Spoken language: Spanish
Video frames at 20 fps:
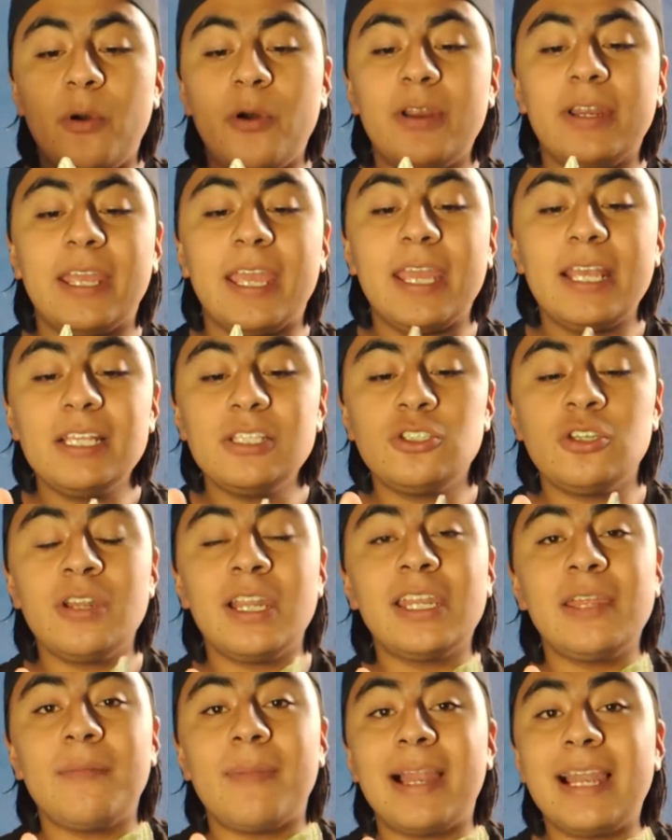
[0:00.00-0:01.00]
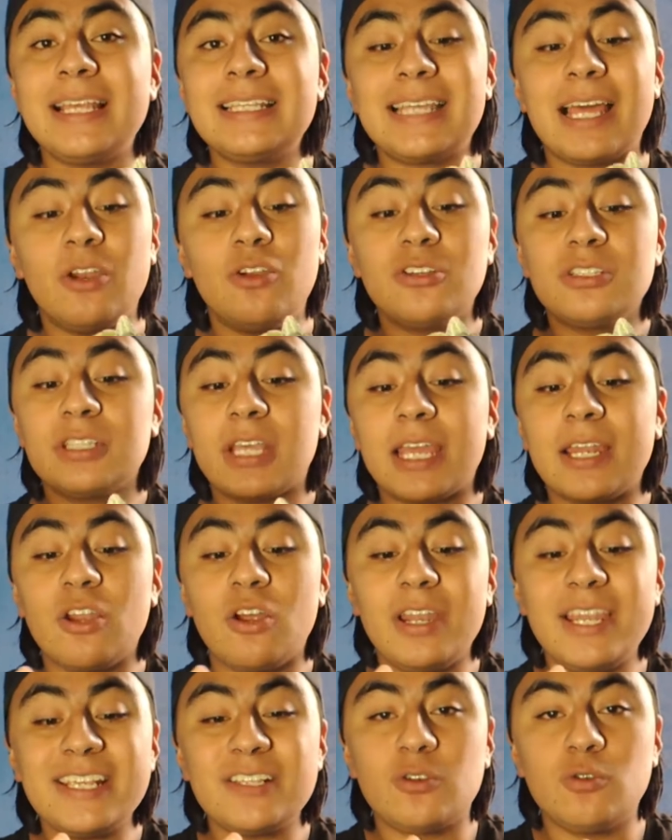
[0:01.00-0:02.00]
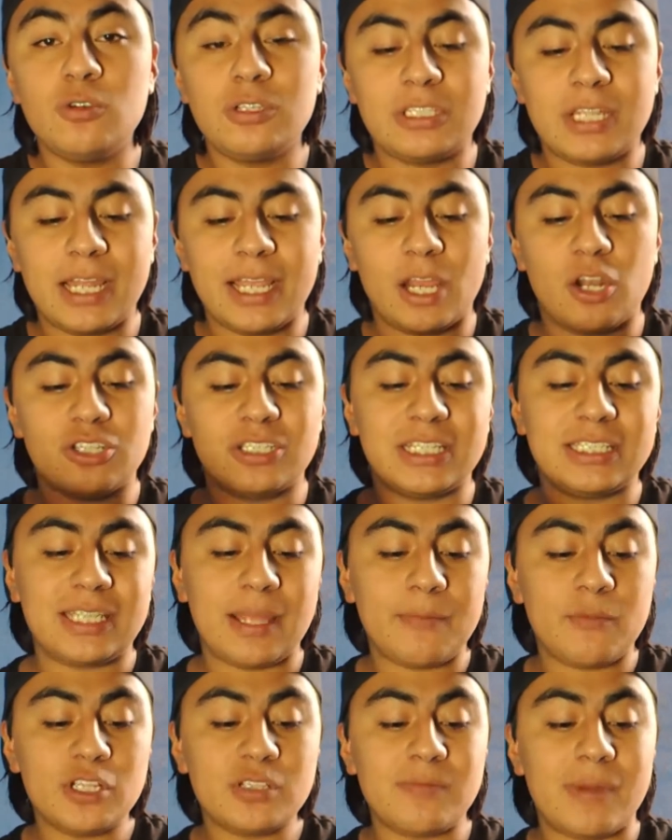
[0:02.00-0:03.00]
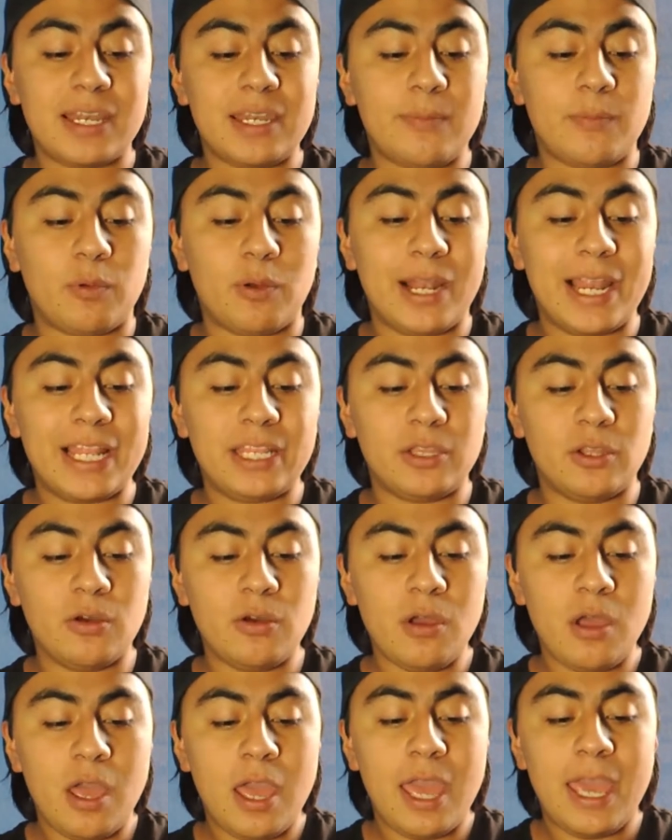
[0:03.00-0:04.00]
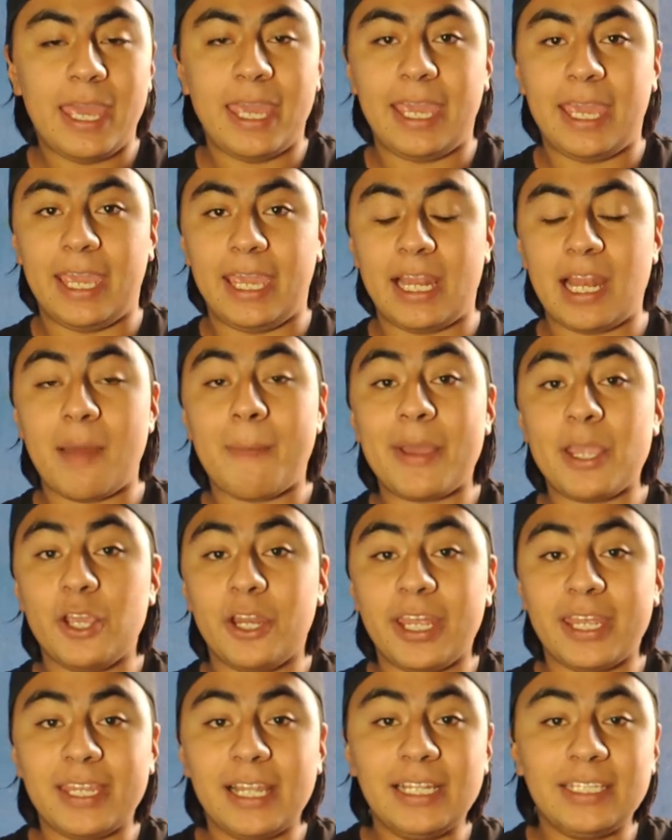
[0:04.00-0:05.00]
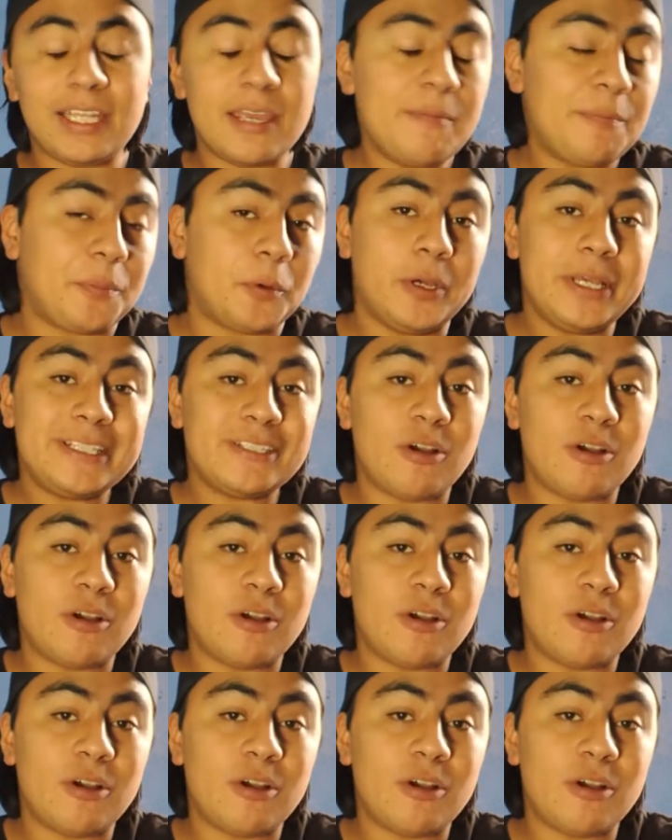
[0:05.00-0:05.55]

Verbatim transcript: porque son animales a los que no les gusta que los estemos manipulando eh, la mayoría del tiempo.